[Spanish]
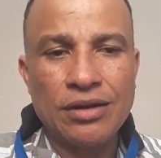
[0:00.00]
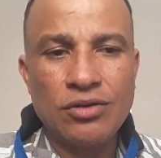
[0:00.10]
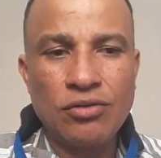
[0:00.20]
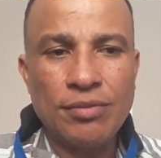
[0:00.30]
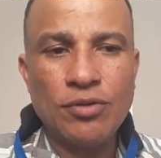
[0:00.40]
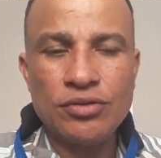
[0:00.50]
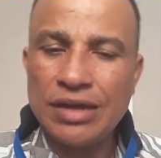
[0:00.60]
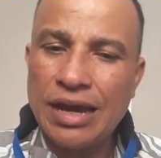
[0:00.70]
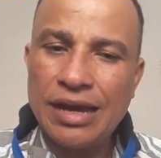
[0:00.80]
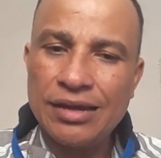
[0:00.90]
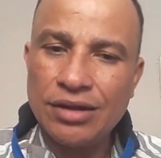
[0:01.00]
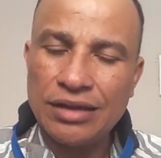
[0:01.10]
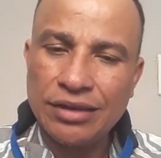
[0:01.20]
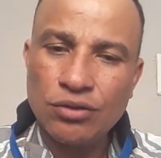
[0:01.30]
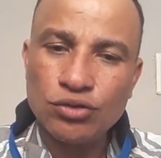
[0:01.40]
Lo mismo ya
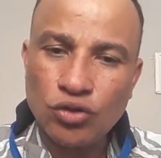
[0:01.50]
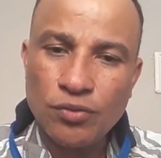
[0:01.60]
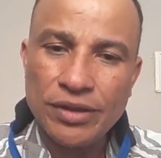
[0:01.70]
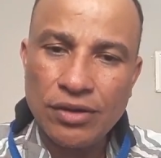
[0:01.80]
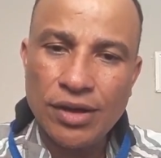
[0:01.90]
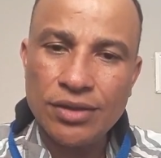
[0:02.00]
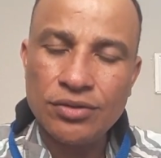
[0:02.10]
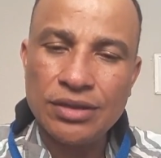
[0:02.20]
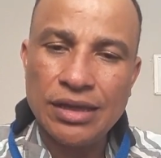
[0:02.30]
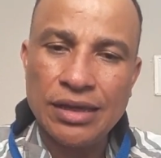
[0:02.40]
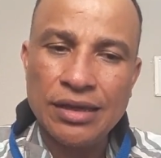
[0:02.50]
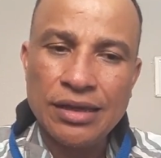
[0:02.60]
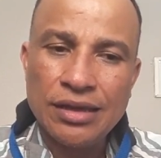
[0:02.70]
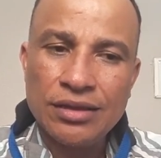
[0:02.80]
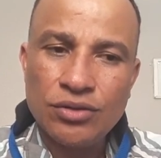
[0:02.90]
tengo otros videos ahí donde,
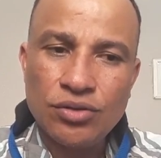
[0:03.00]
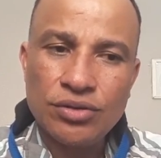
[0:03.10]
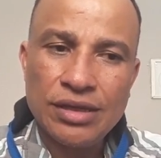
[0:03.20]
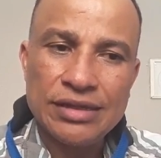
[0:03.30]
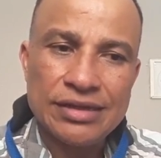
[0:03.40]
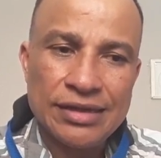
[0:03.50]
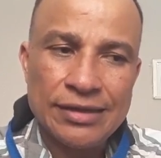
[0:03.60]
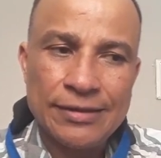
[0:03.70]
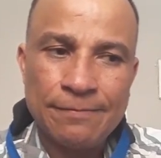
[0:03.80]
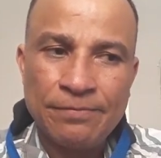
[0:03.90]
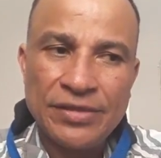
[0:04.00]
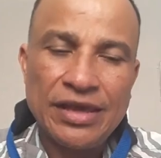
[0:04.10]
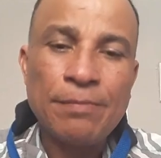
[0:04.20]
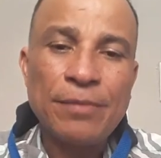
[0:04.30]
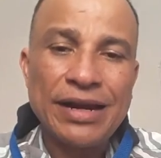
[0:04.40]
donde eh,
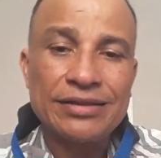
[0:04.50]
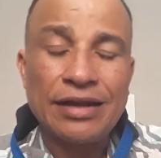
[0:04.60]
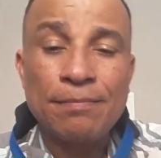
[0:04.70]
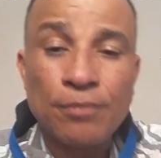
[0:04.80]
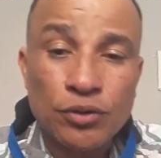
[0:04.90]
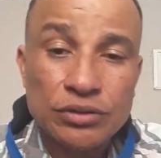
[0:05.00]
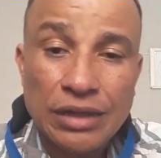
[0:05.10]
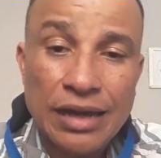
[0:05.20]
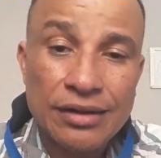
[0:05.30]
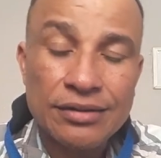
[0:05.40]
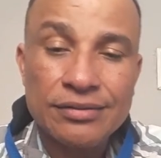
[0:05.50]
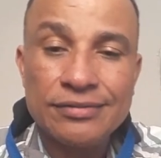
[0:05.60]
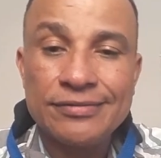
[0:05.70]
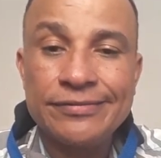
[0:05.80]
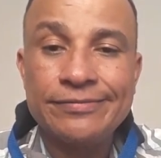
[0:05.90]
es para transportar
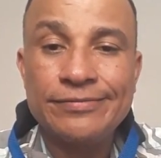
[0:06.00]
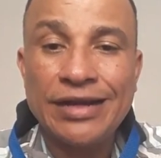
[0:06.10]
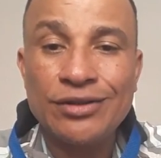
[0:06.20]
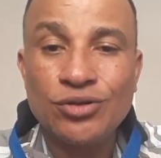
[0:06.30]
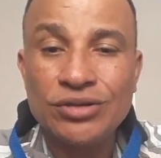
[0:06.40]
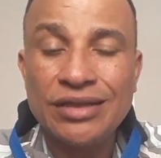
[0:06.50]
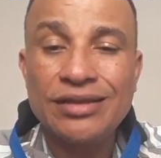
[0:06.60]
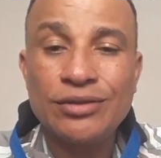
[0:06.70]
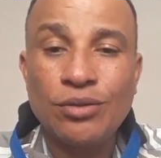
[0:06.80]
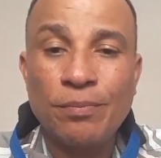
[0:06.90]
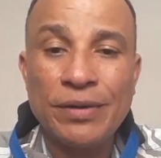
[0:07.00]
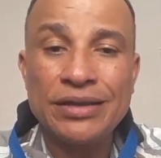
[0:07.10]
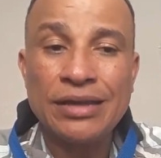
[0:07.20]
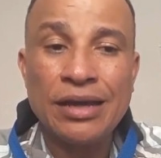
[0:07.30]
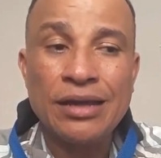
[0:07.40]
las notas de
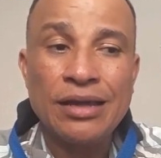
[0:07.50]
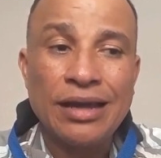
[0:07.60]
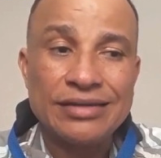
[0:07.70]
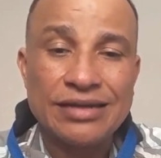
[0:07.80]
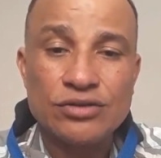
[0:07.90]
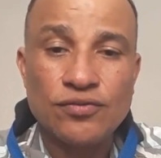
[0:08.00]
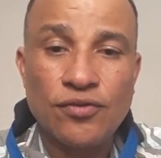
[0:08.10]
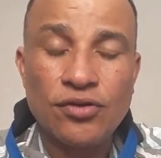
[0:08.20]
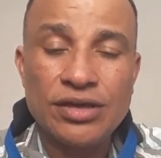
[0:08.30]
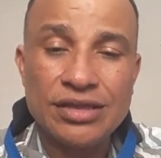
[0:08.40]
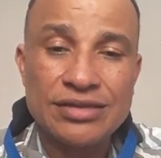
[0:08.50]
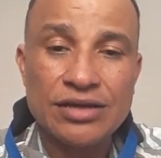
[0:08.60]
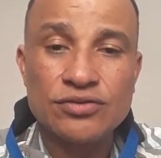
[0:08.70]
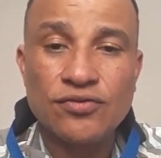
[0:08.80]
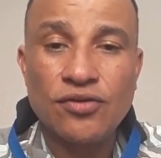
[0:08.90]
trompeta a saxofón y de
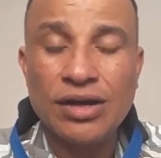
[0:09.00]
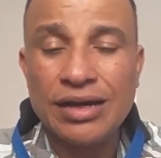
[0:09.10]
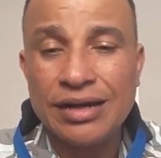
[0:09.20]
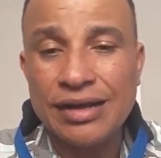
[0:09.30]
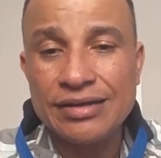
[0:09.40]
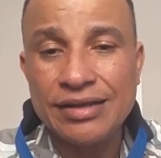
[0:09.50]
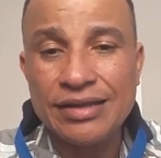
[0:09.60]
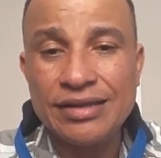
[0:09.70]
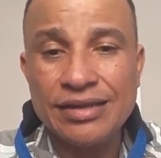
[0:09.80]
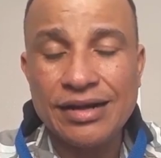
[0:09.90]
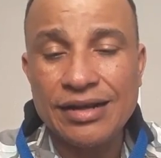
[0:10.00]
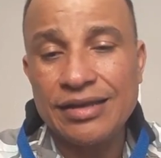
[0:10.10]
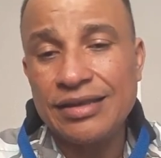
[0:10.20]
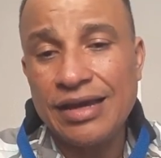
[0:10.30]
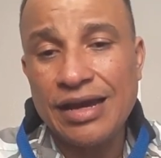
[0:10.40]
saxofón a clarinete y de
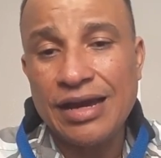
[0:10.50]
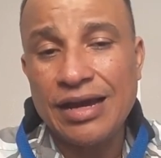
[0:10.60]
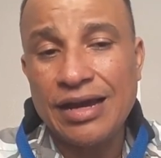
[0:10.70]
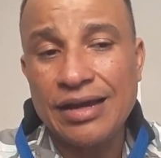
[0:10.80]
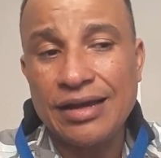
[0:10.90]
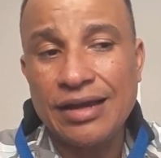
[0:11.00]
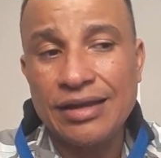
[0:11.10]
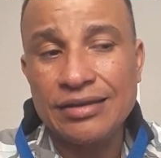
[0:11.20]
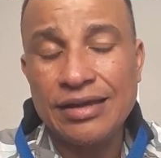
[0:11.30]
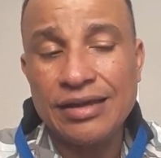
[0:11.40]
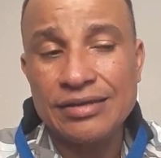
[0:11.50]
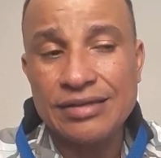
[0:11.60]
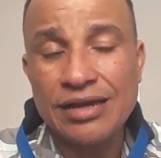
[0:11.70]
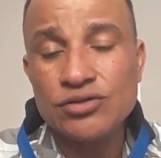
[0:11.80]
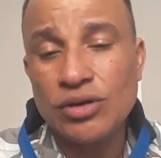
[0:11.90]
clarinete a, de
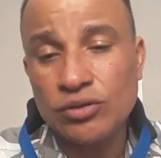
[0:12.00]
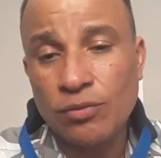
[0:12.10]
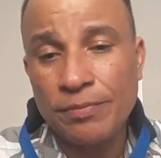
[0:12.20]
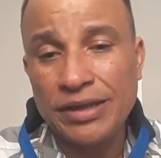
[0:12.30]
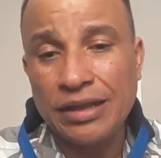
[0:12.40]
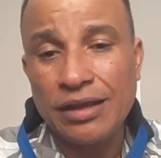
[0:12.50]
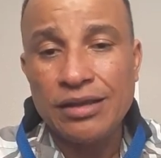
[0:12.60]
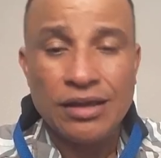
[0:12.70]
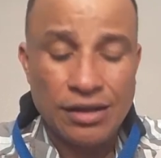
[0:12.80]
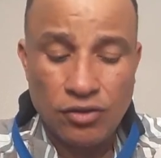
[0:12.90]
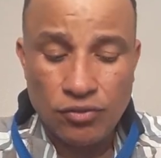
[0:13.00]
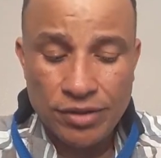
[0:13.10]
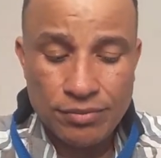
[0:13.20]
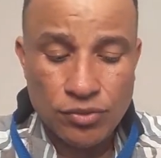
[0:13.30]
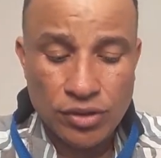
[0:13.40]
saxo a trompeta. Es lo
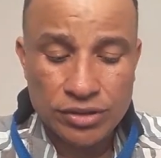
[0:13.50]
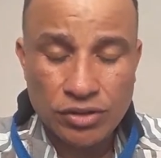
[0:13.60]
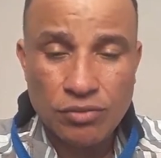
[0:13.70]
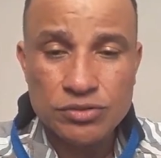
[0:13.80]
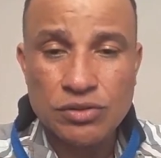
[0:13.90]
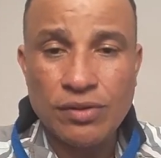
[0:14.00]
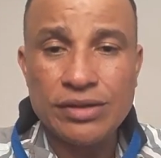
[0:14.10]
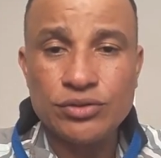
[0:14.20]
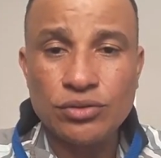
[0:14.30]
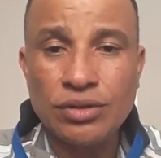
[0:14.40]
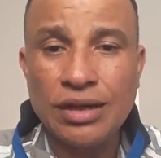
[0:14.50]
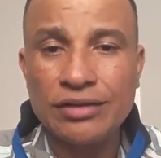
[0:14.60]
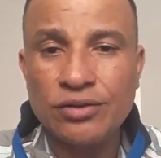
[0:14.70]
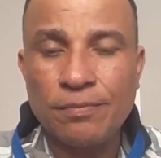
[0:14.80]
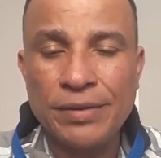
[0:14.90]
mismo, este es como si fuera el tono de la
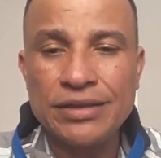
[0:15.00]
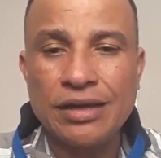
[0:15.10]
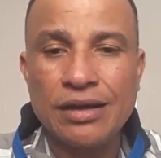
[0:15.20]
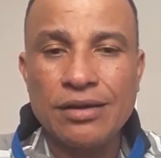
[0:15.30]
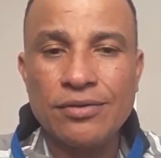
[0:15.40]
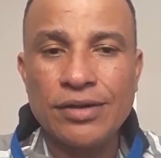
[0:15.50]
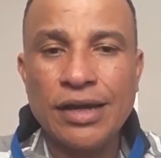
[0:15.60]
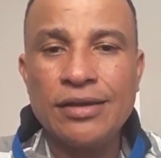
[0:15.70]
trompeta, ¿ok?